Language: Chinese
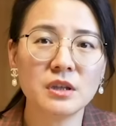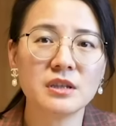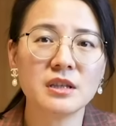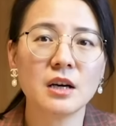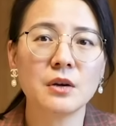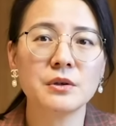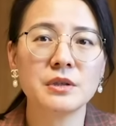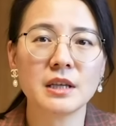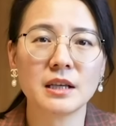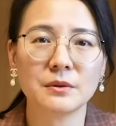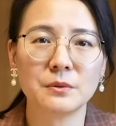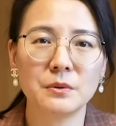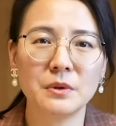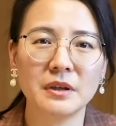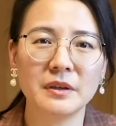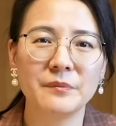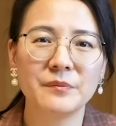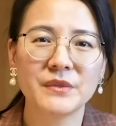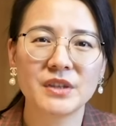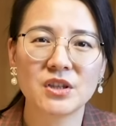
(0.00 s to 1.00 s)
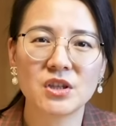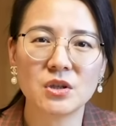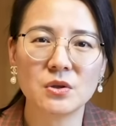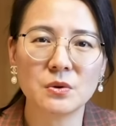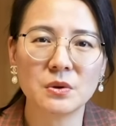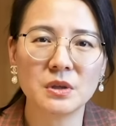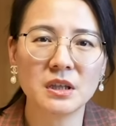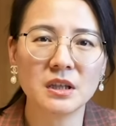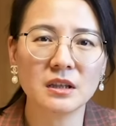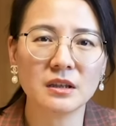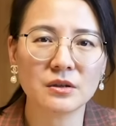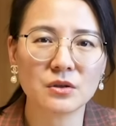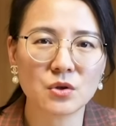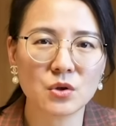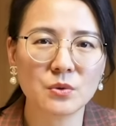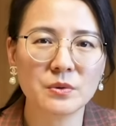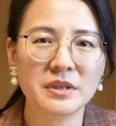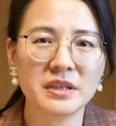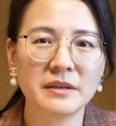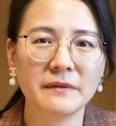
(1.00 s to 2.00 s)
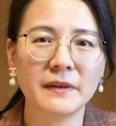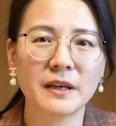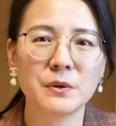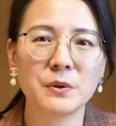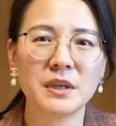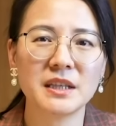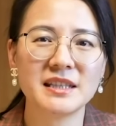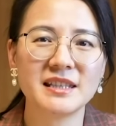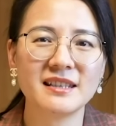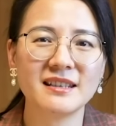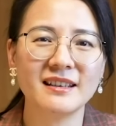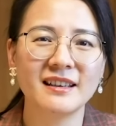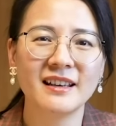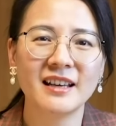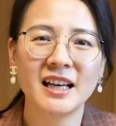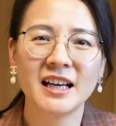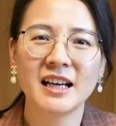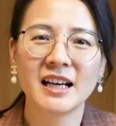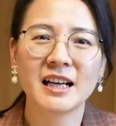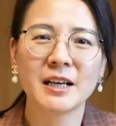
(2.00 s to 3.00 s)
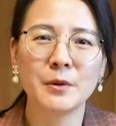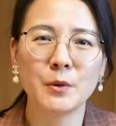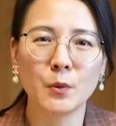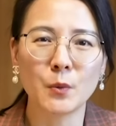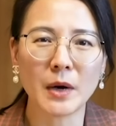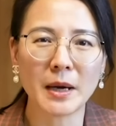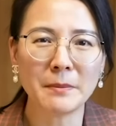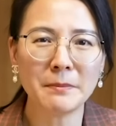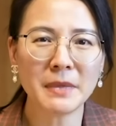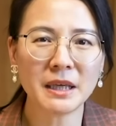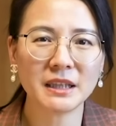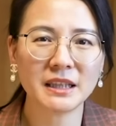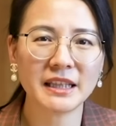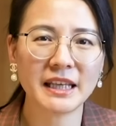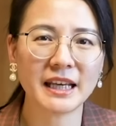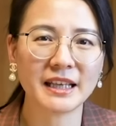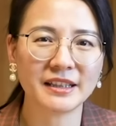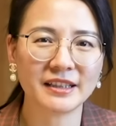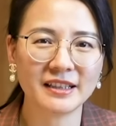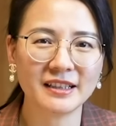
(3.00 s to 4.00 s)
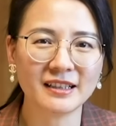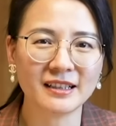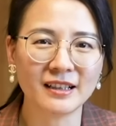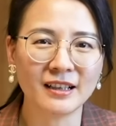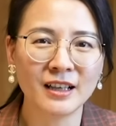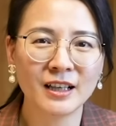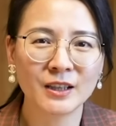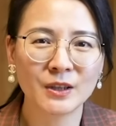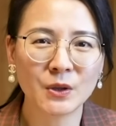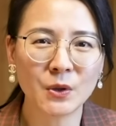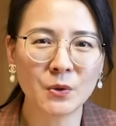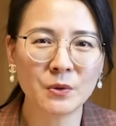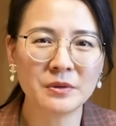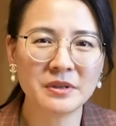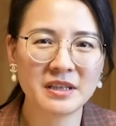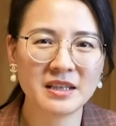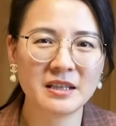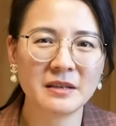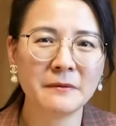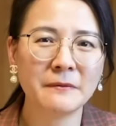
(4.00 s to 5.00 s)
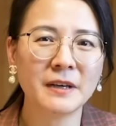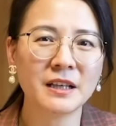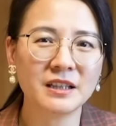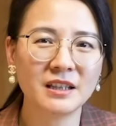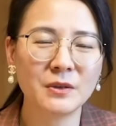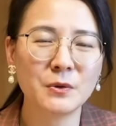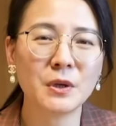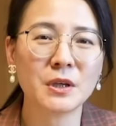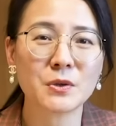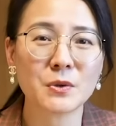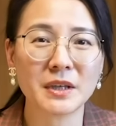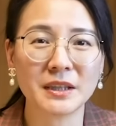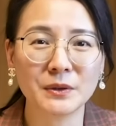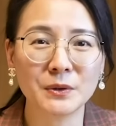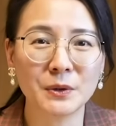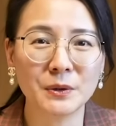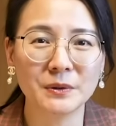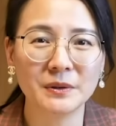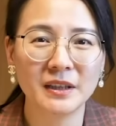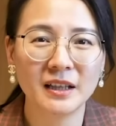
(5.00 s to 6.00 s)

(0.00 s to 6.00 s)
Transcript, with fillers: 交响乐，是融合了中西方乐器。 很完美的演绎了东西方音乐传统，